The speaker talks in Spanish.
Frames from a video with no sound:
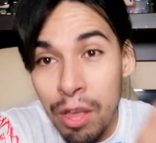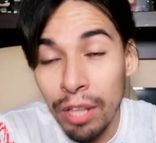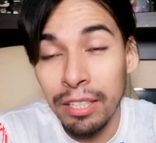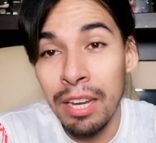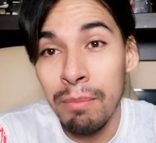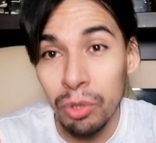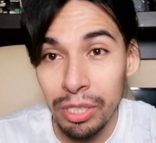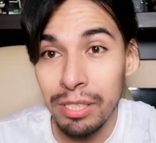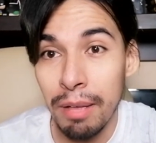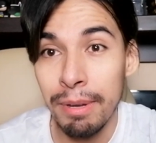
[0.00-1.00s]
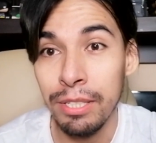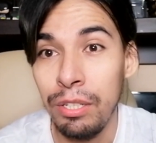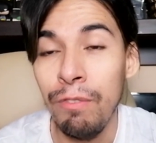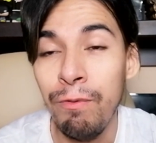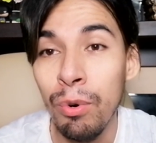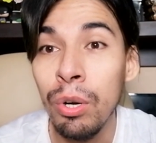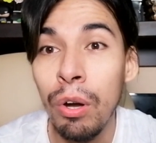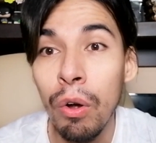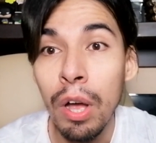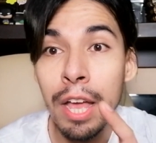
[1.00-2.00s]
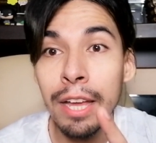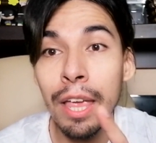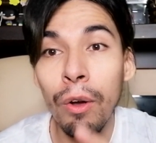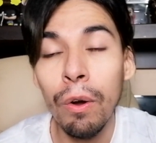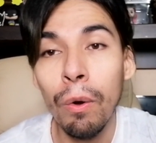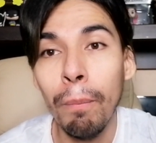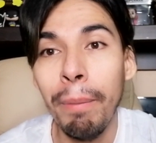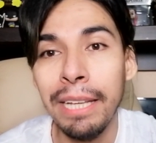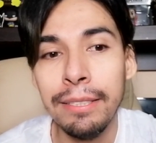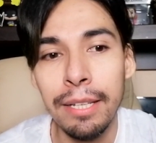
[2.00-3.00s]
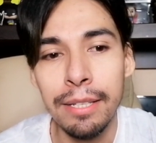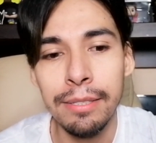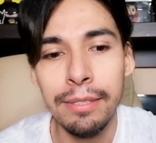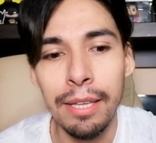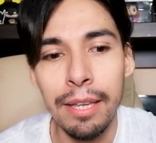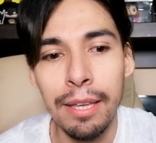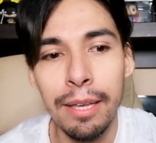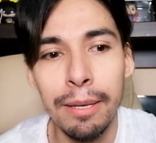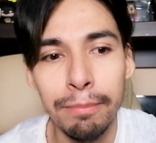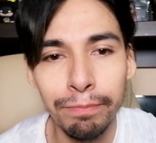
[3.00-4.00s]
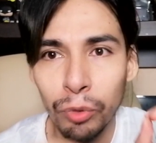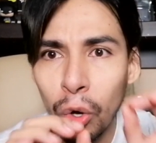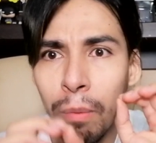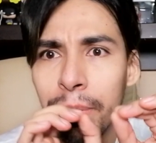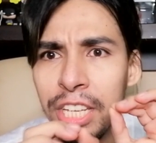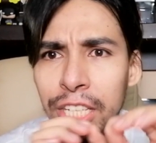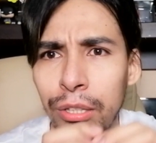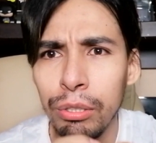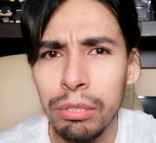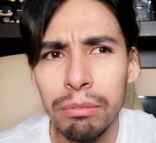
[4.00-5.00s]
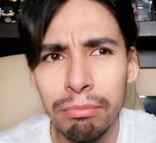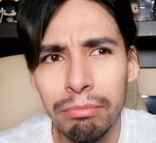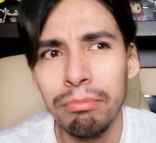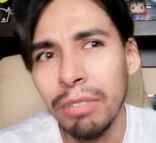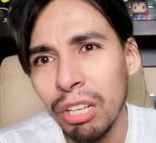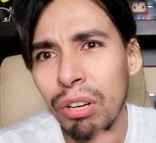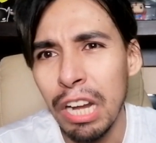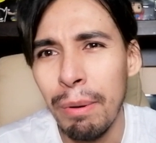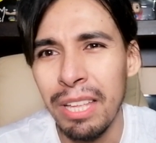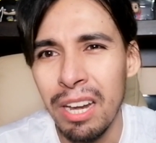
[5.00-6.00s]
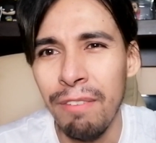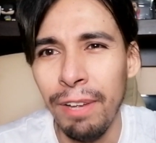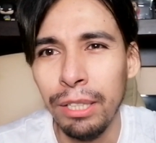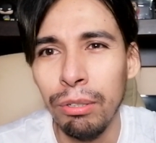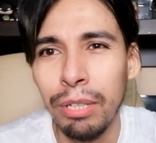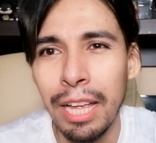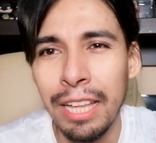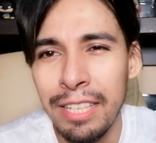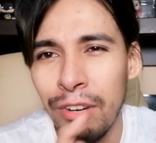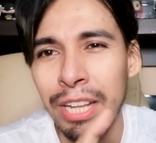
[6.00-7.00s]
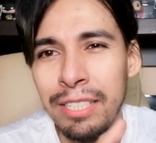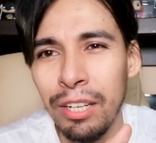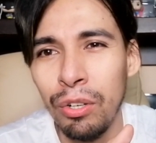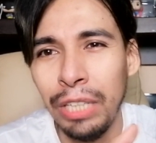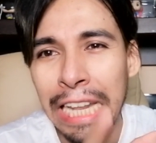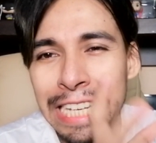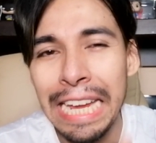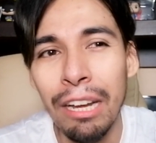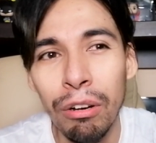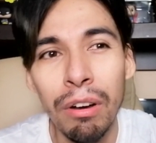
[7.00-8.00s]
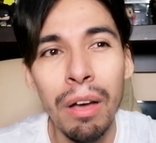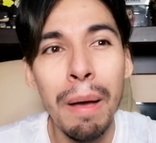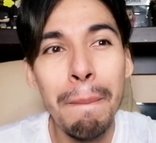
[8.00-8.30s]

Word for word: Y ahora tenemos esta versión Funko, que ojo, va a ser este con brillitos, creo que le va a dar el efecto que quisieron hacer con el hielo,